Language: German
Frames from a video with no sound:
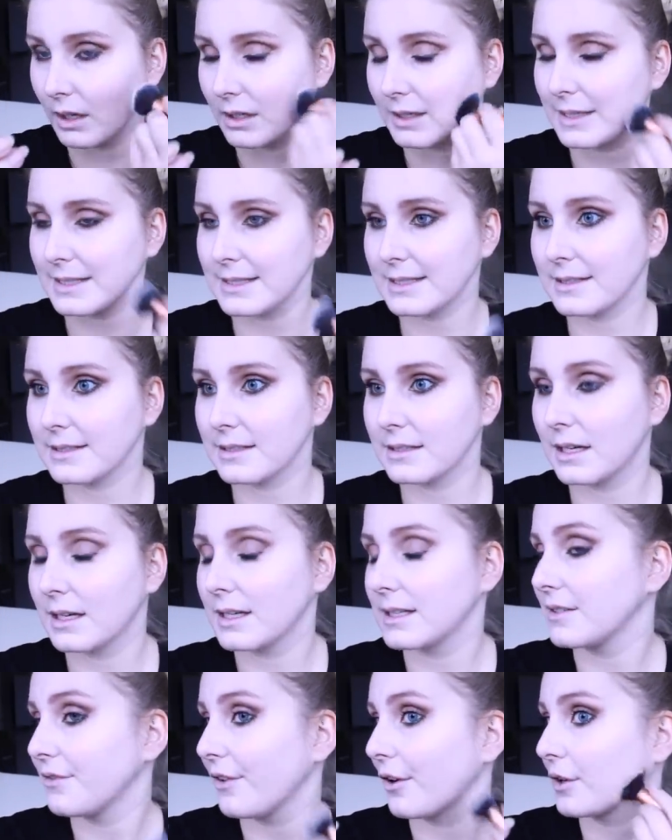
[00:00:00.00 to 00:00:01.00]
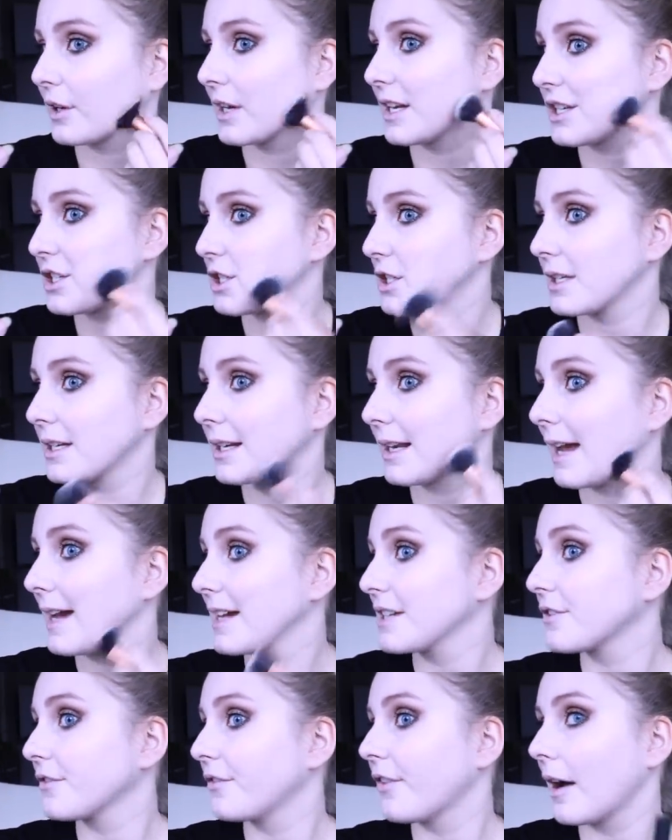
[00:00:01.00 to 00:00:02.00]
das, äh, die Foundation die
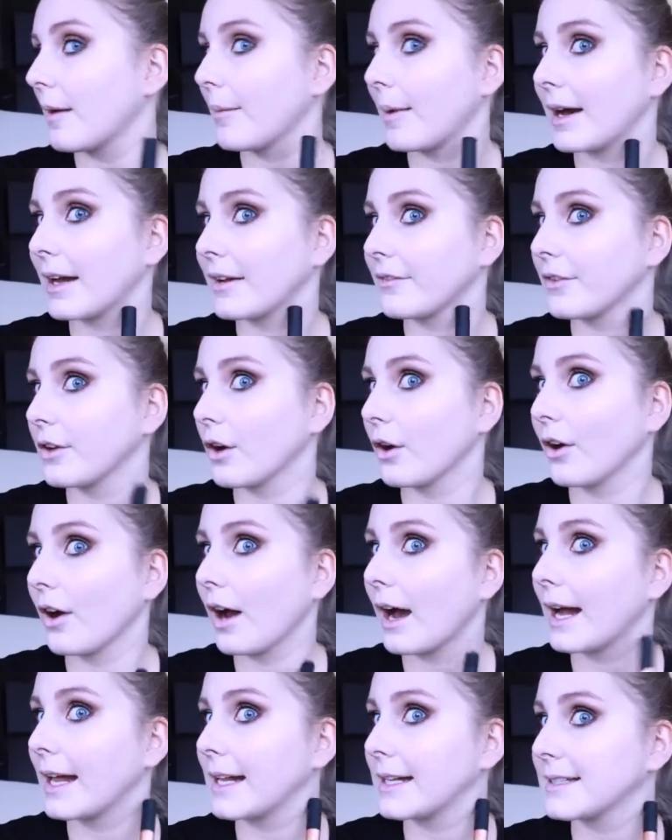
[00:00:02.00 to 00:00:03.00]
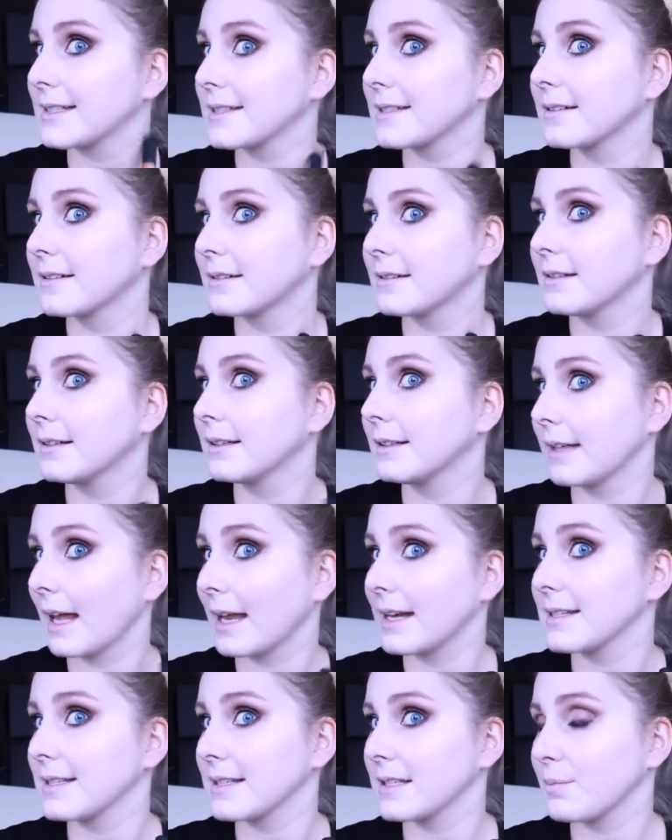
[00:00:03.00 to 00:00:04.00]
gleiche Farbe hat wie euer Hals,
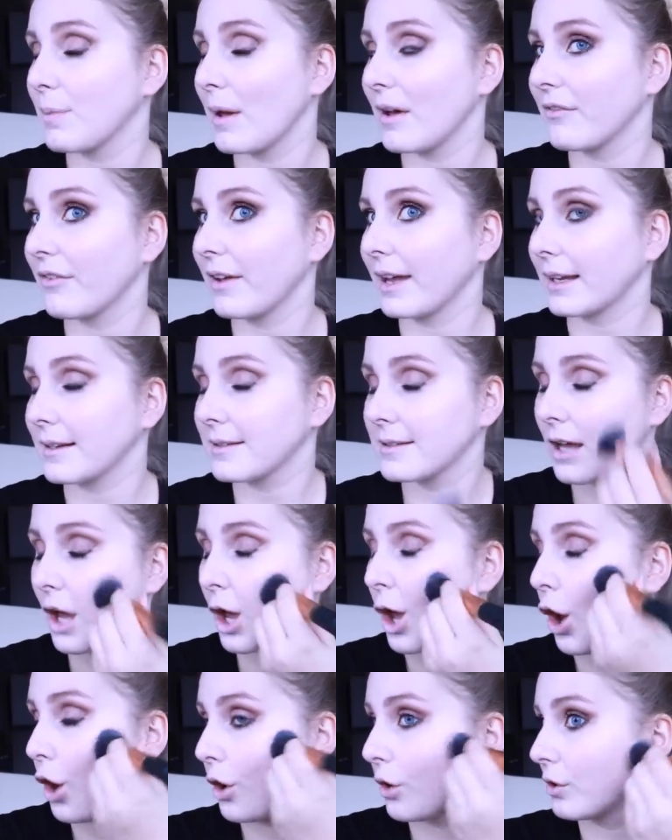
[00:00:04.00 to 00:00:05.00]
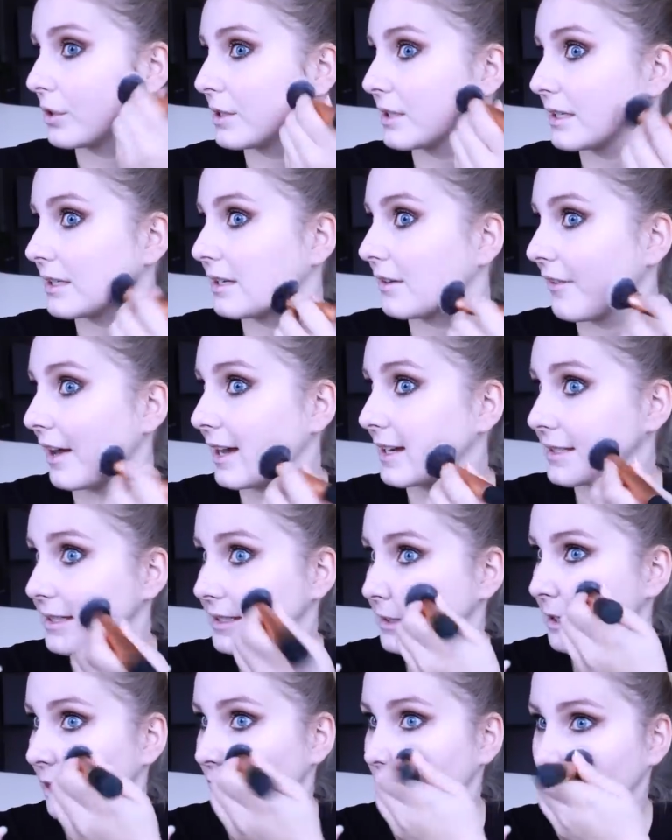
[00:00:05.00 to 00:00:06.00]
dann ist es perfekt. Und ihr werdet
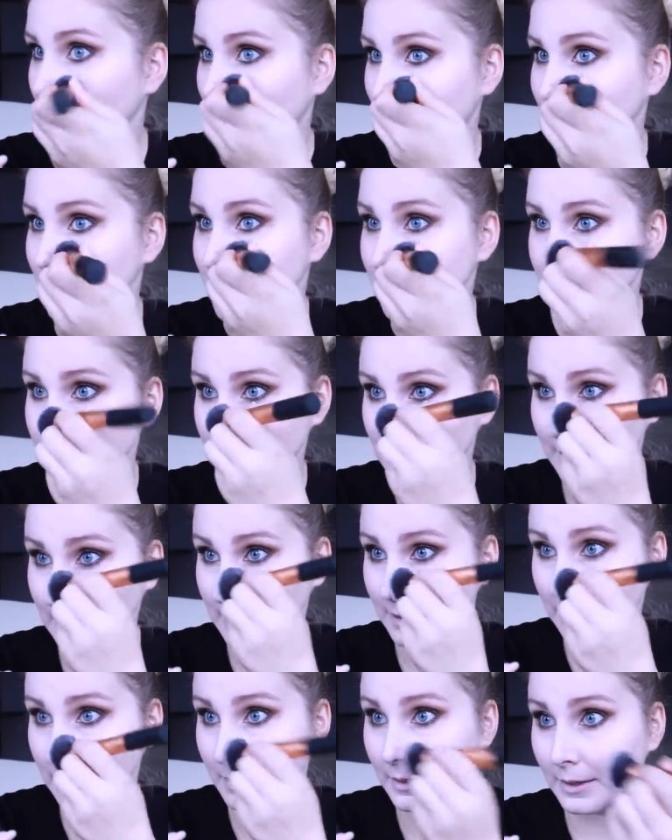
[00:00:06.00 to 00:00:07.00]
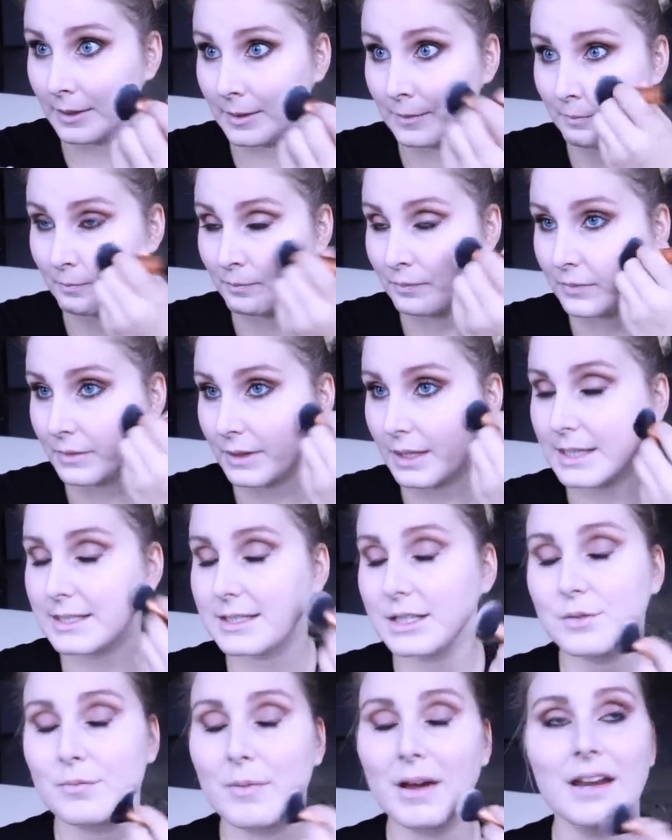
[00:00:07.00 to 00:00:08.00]
jetzt auch bei mir sehen,
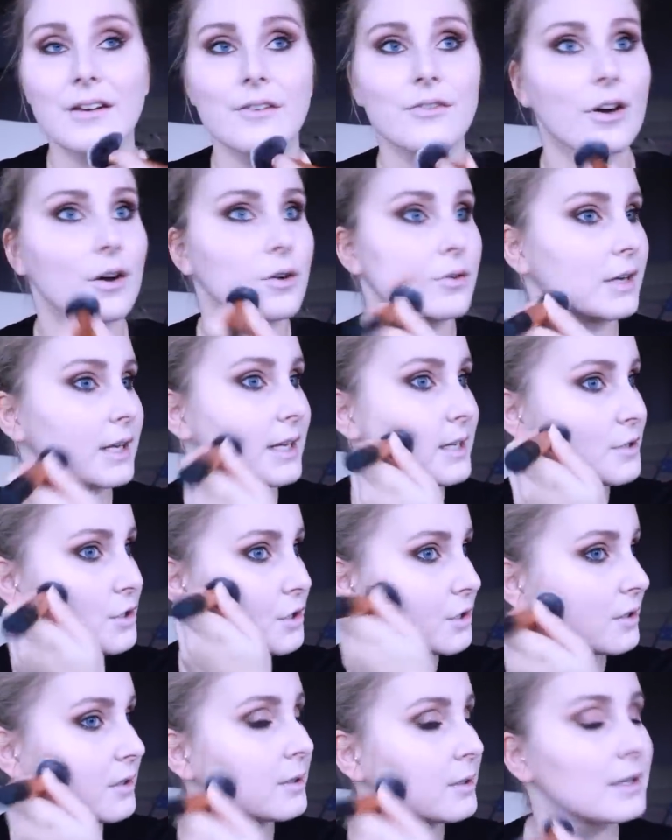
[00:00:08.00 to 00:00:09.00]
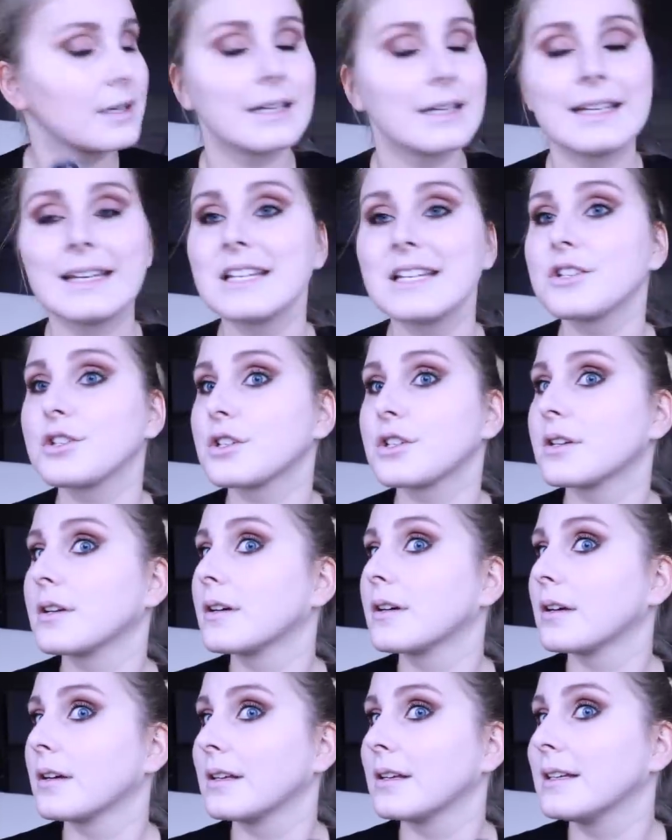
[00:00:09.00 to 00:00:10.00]
dass ich meine Foundation nicht
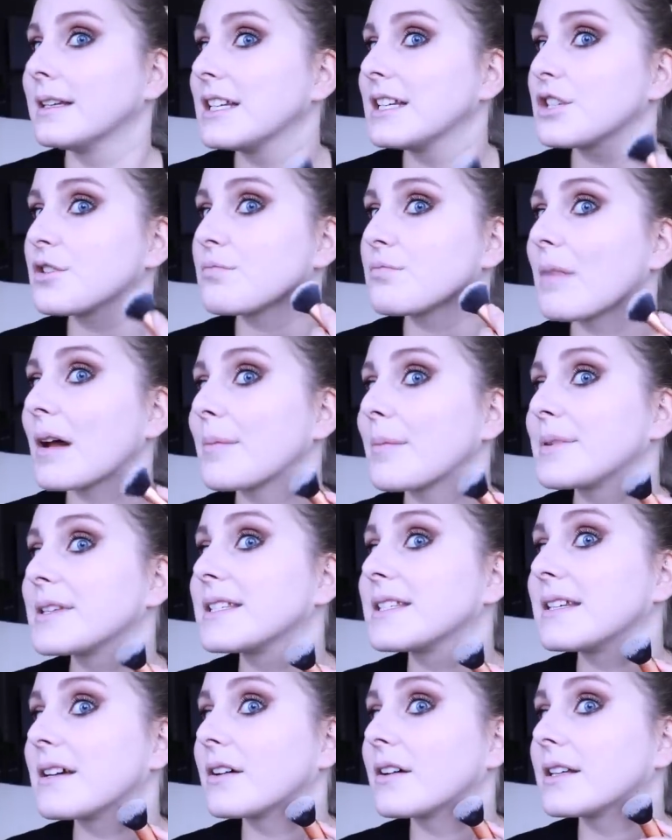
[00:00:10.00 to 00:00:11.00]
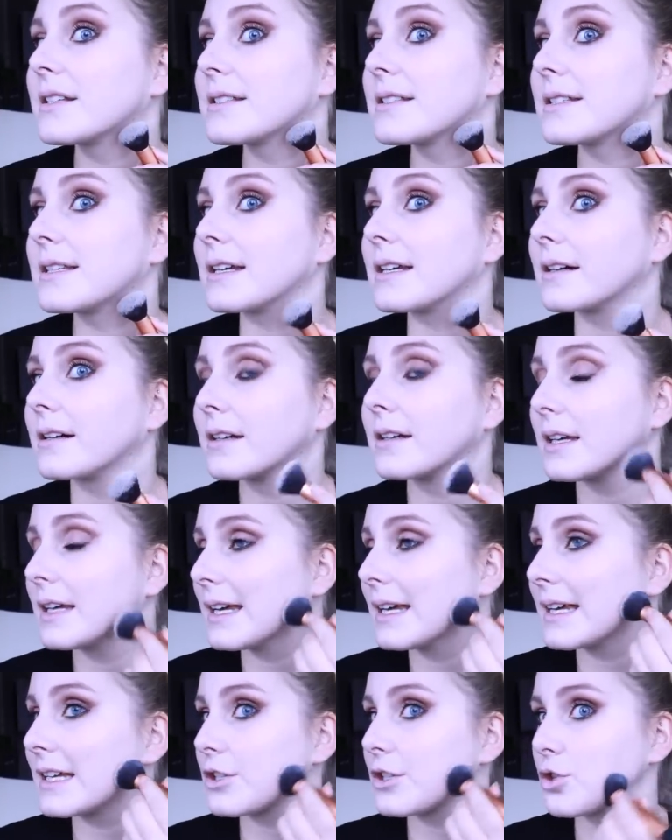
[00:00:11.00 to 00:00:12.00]
nicht mal bis hierhin ziehe.
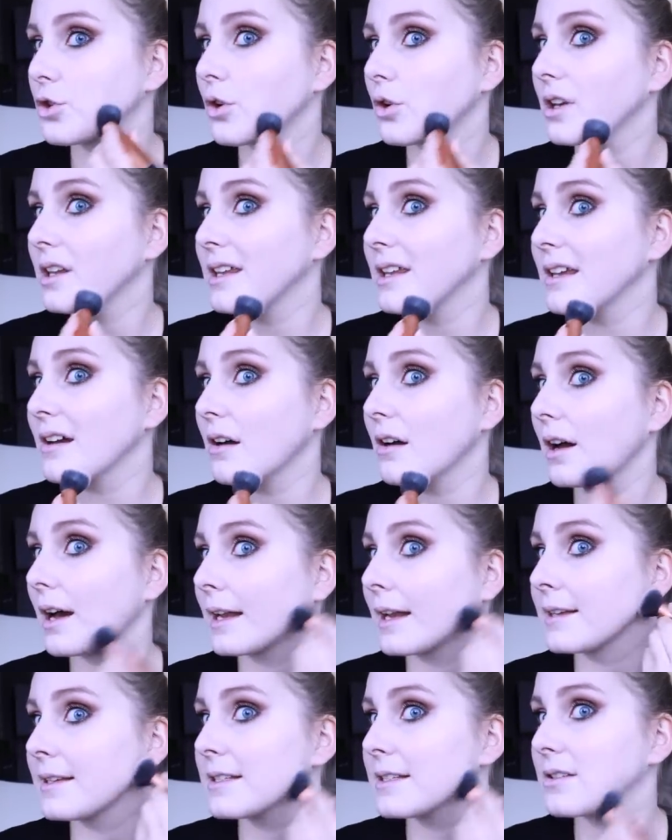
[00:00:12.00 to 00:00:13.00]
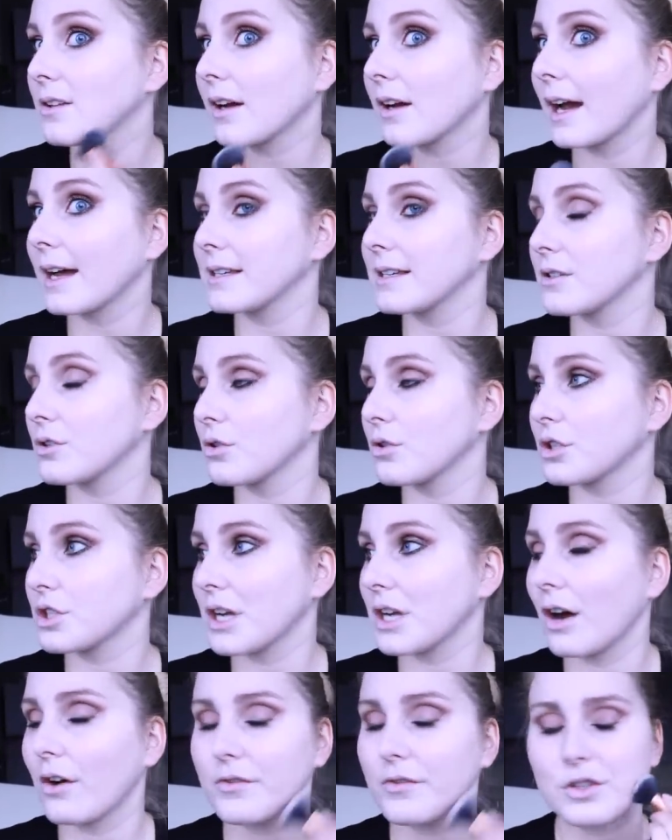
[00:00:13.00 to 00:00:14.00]
Ich höre hier an dieser Kante höre
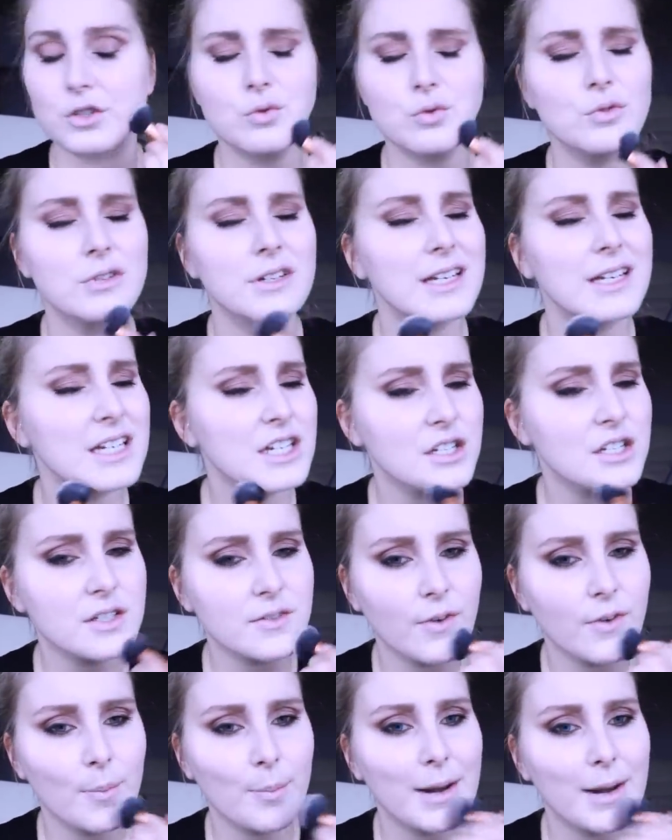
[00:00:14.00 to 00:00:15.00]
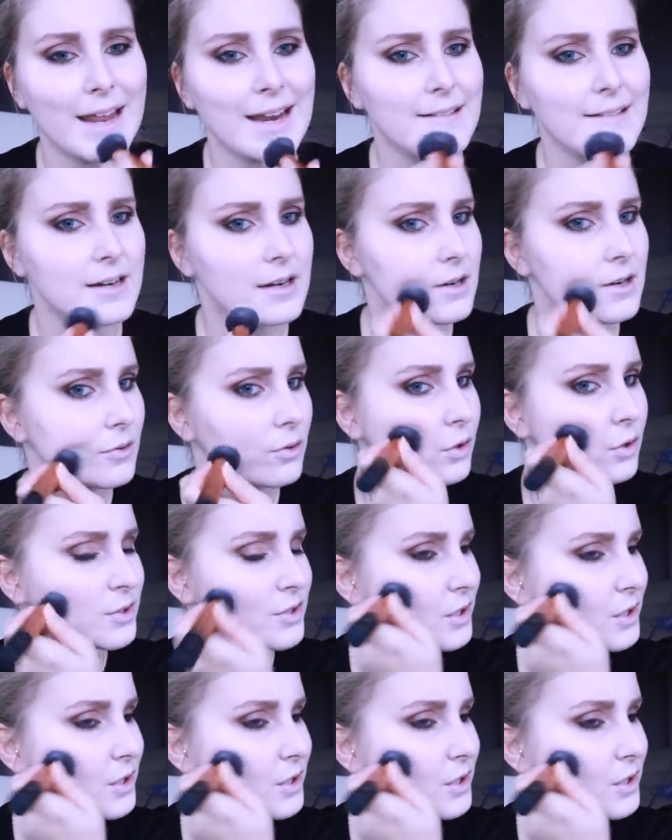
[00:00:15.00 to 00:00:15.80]
ich auf. Ich tue nichts verblenden oder